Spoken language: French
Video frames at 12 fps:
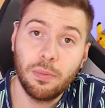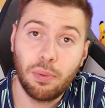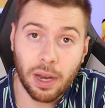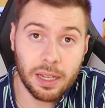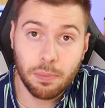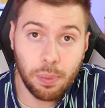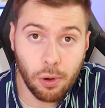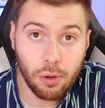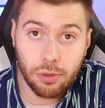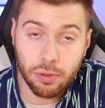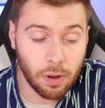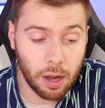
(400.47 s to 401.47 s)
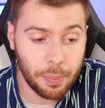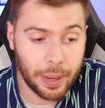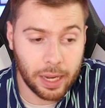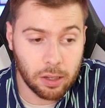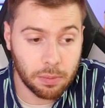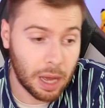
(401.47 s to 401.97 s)
il pourrait être bleu tu vois
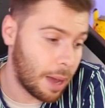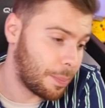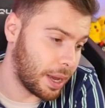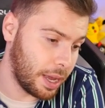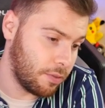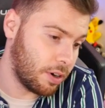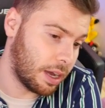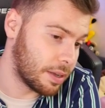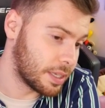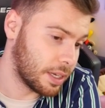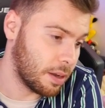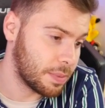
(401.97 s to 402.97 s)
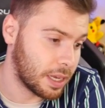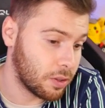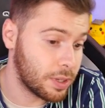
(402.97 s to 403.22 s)
par exemple. Après voilà, c'est comme ça.